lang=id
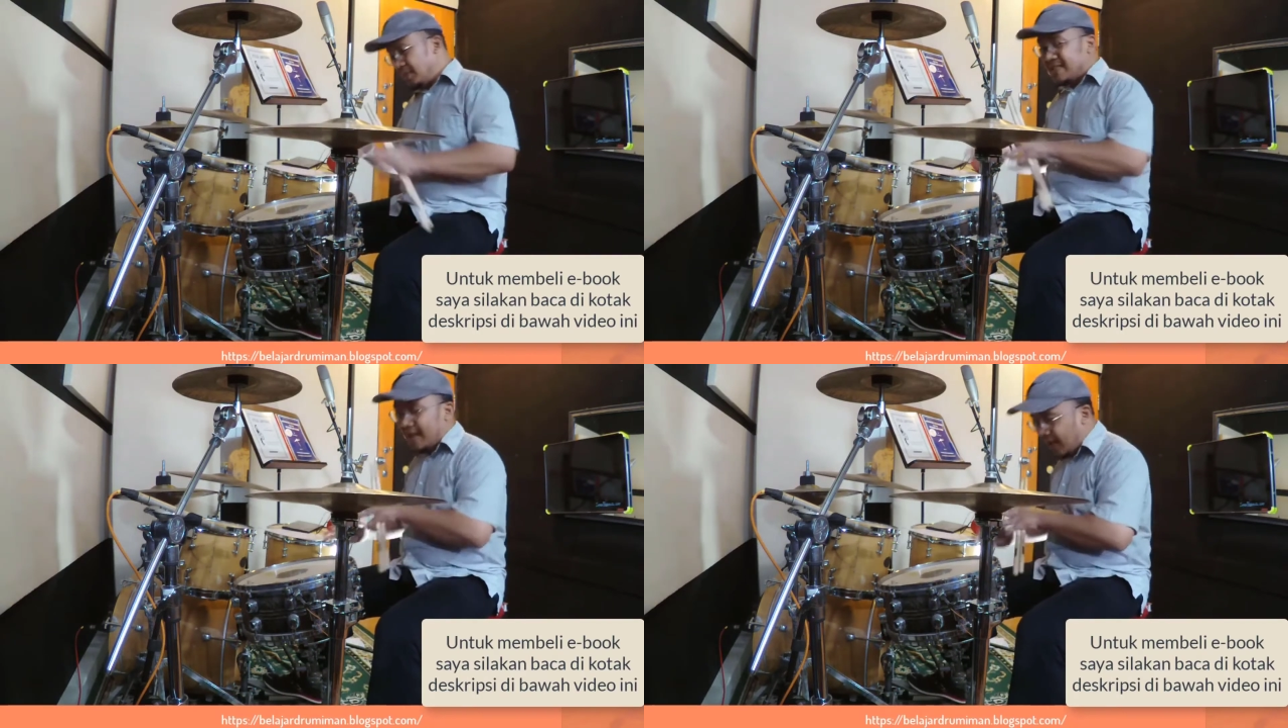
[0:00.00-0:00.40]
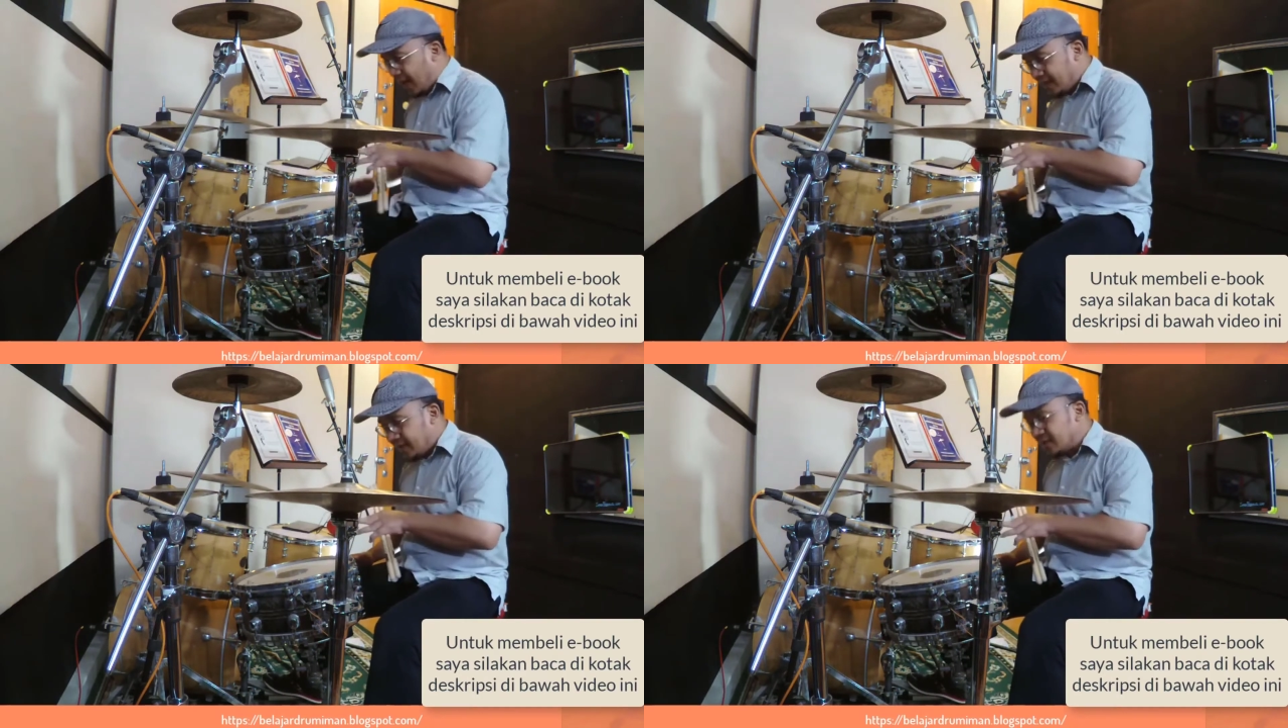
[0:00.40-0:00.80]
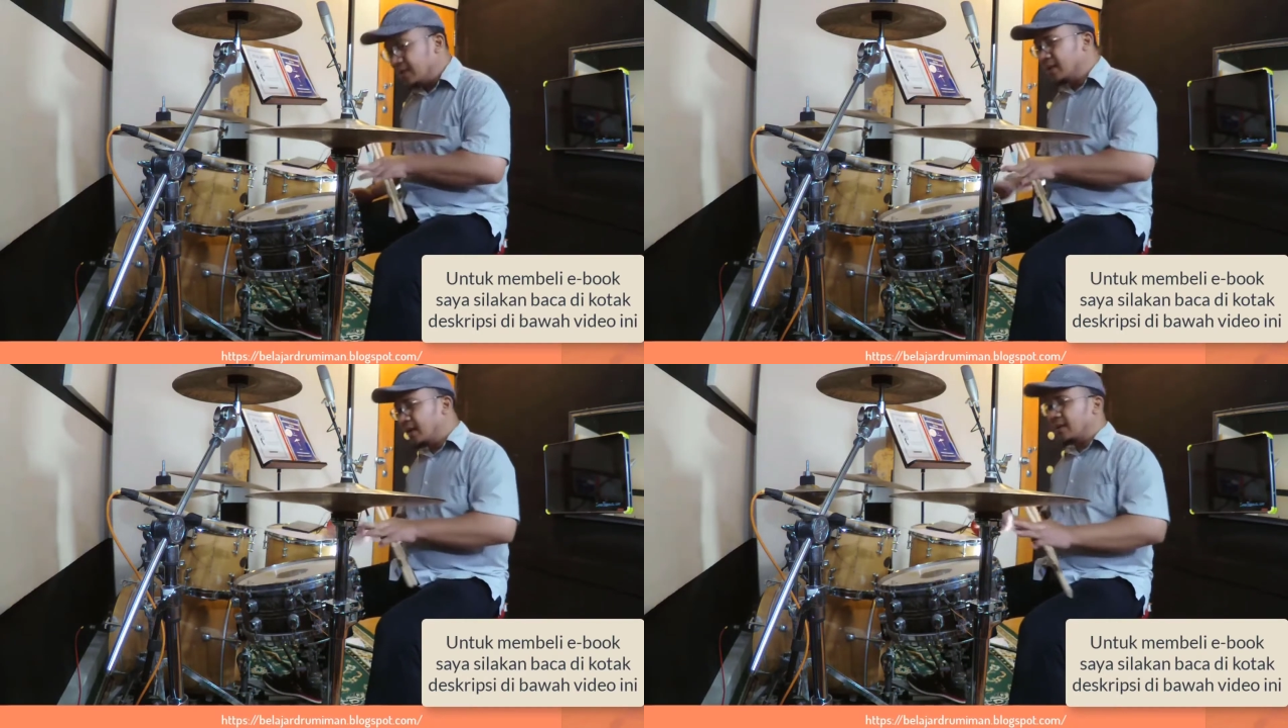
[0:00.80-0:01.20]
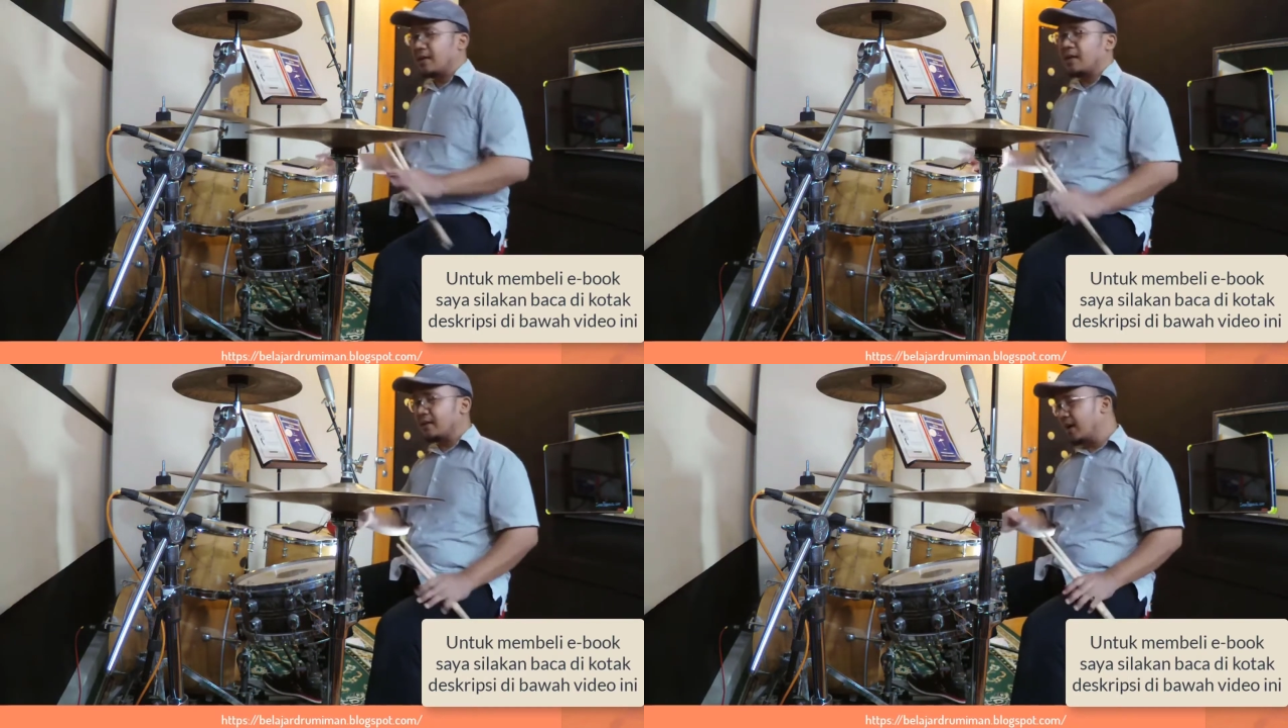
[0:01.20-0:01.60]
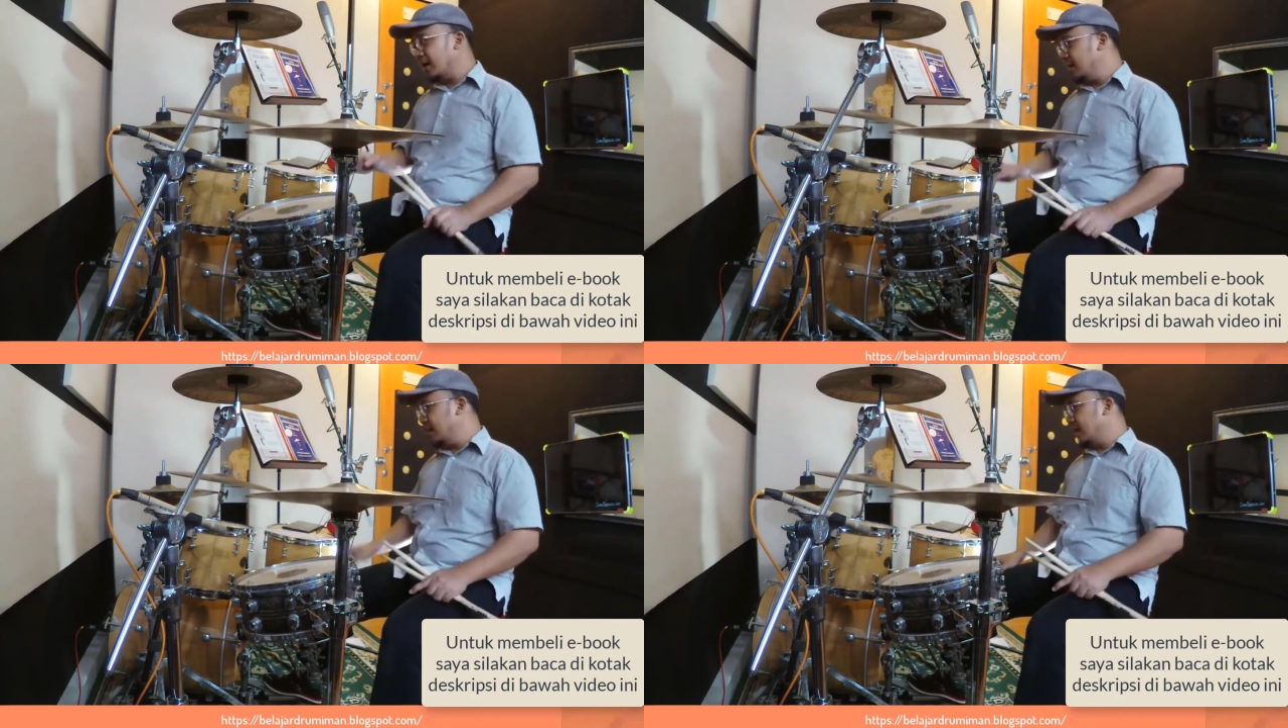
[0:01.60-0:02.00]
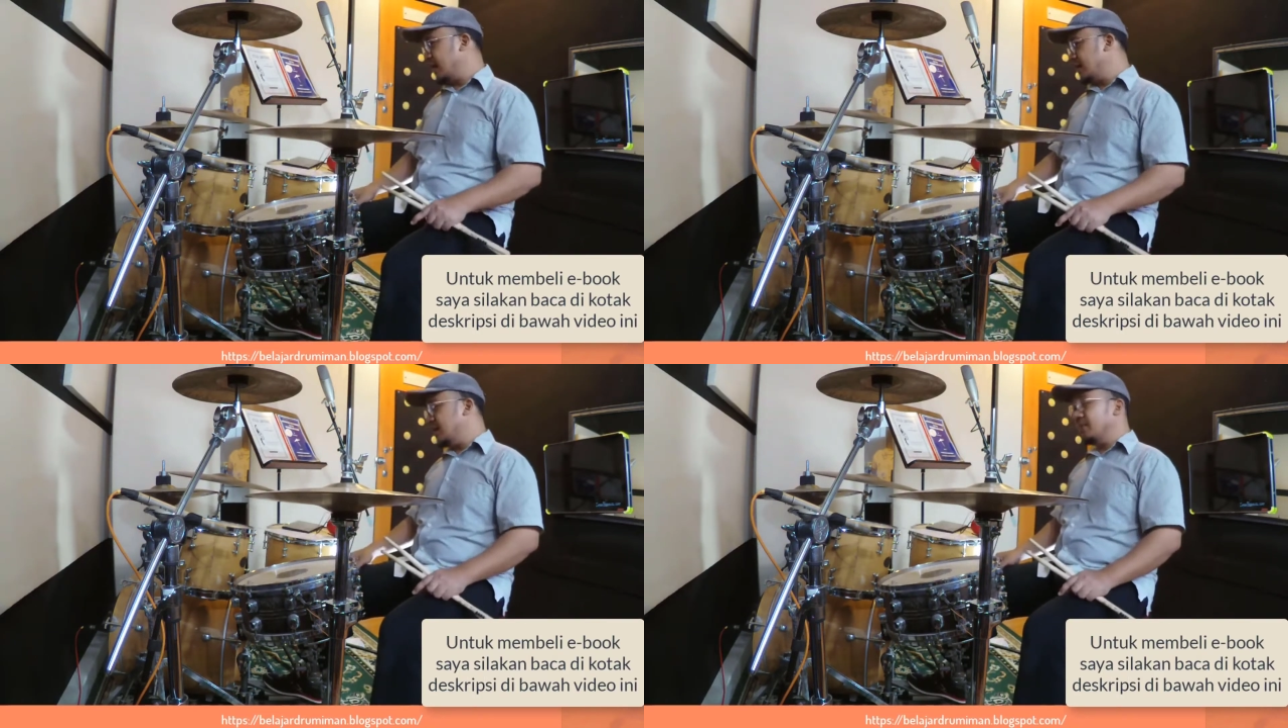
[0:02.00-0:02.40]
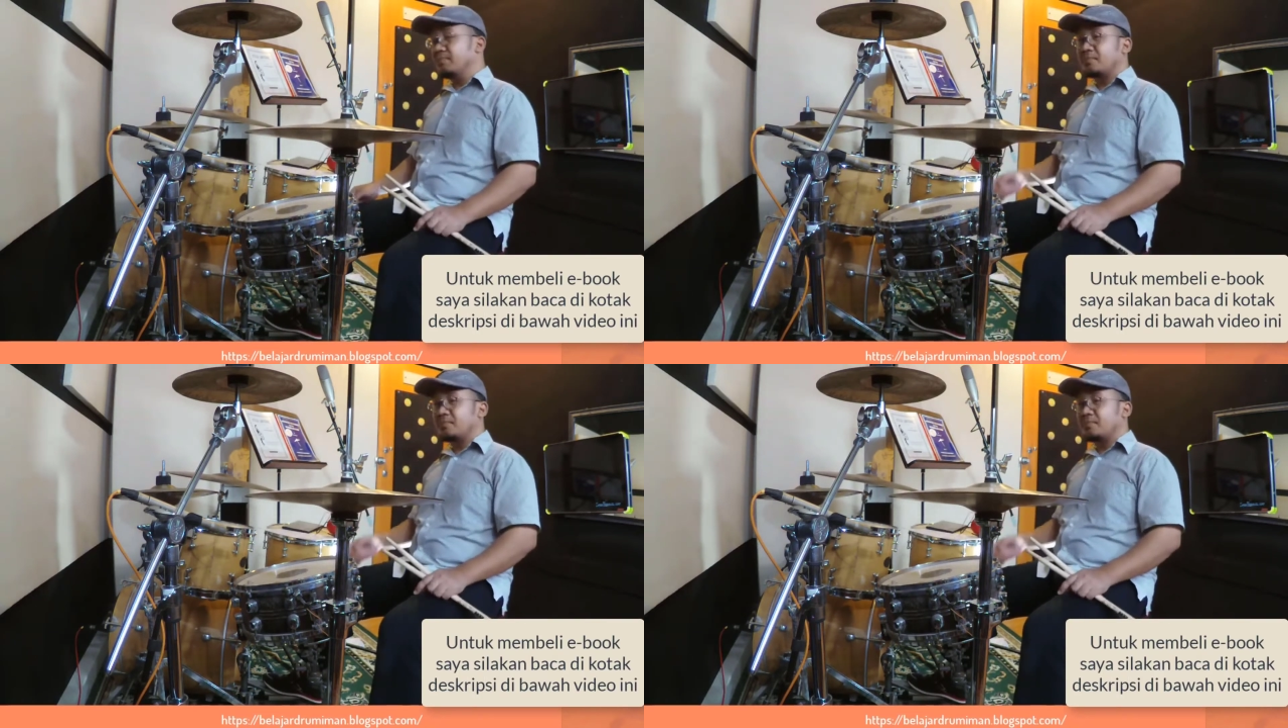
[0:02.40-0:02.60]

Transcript: memisahkan antara tangan dan kaki.